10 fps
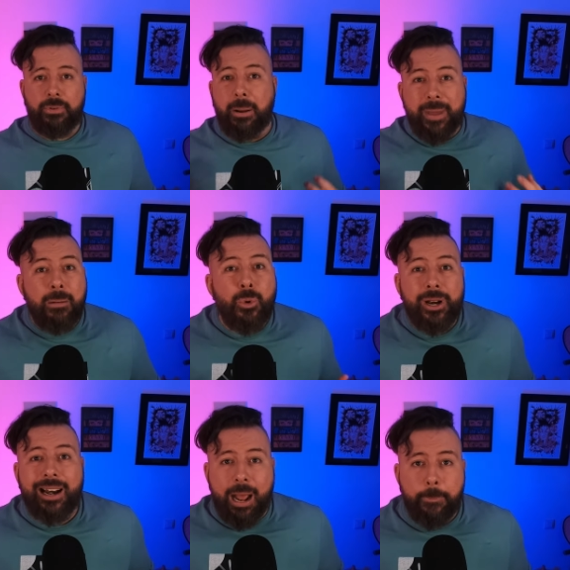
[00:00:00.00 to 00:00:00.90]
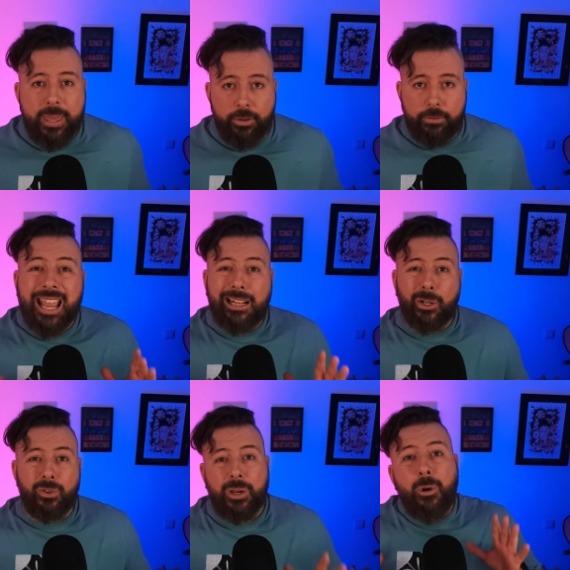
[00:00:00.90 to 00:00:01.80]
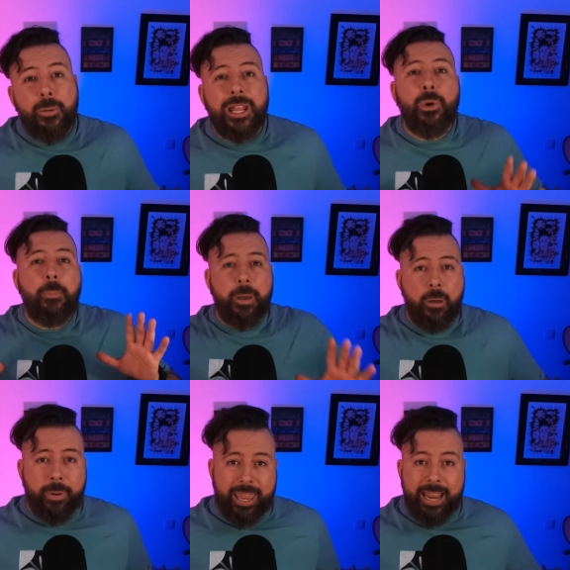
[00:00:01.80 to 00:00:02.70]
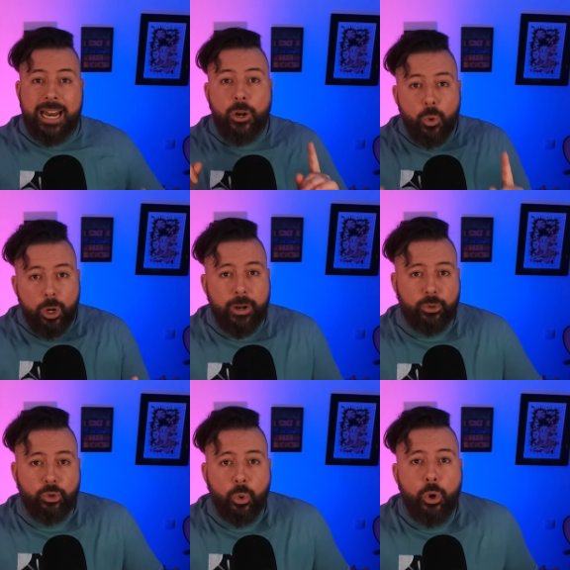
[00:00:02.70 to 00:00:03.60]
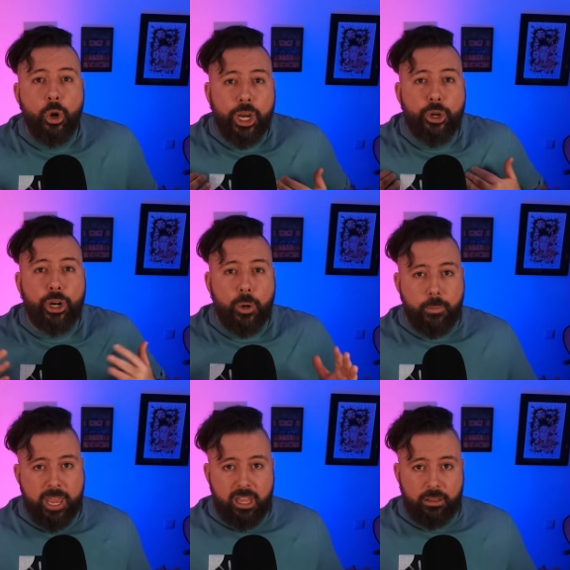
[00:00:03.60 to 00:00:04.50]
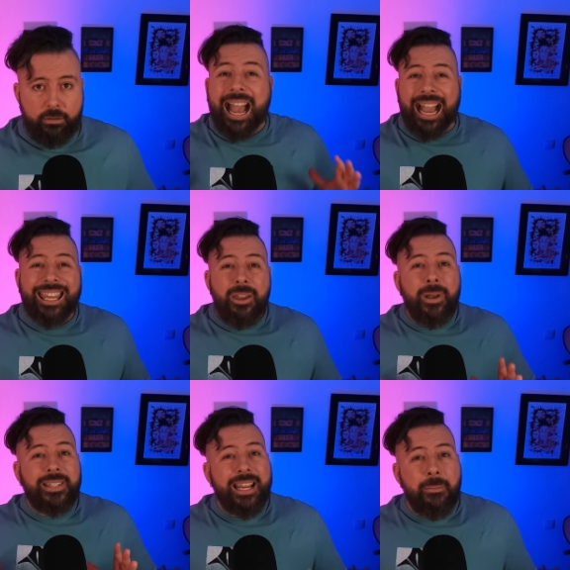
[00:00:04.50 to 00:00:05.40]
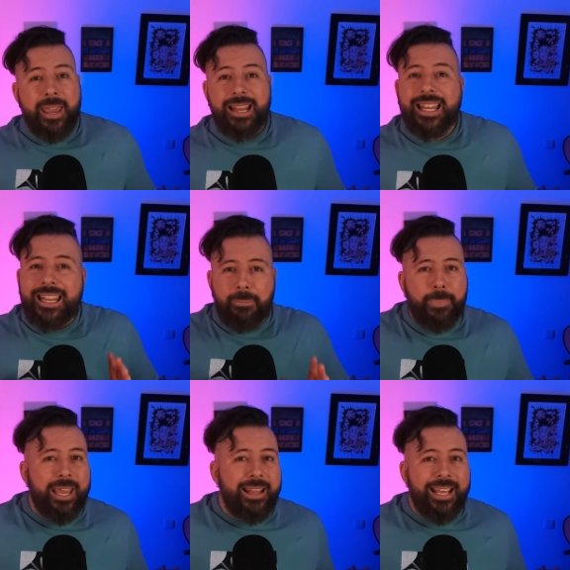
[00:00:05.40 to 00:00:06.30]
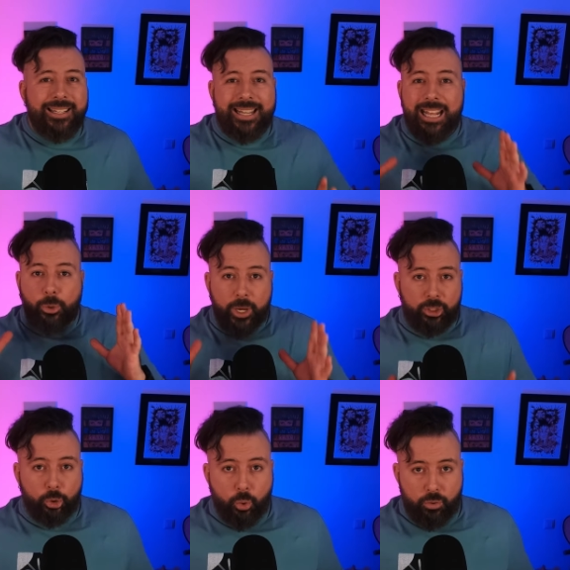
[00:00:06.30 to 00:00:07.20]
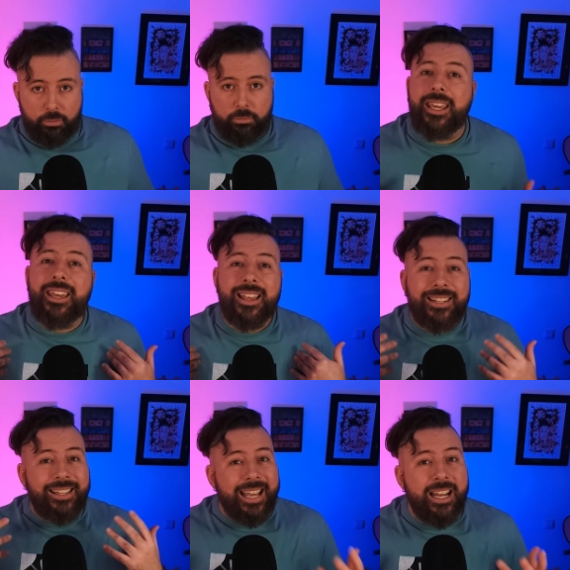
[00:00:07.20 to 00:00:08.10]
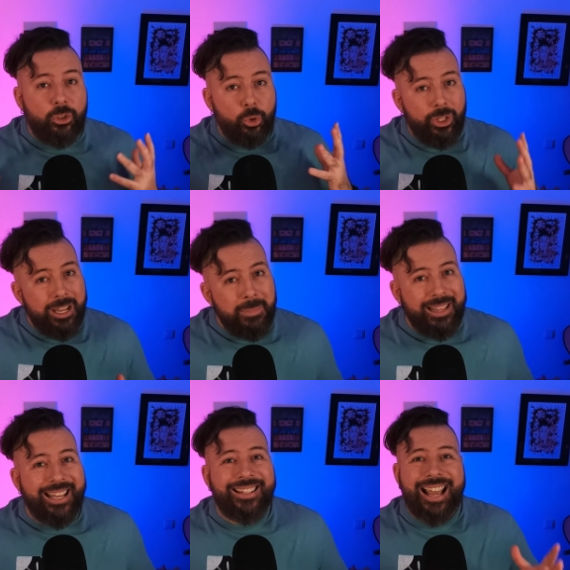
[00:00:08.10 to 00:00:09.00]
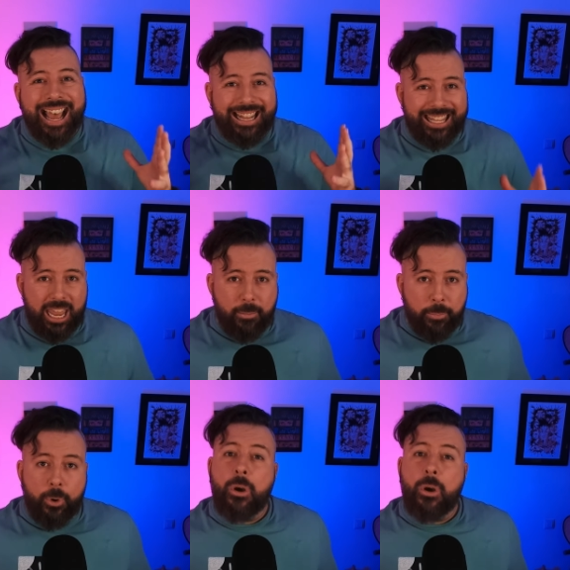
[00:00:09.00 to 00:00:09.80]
Farmea muy rápido. Entonces, volviendo al PvP, en el 1 vs 1 lo que yo recomiendo. Aquí básicamente dependes de tu stun y de si tienes tus límites a tiempo.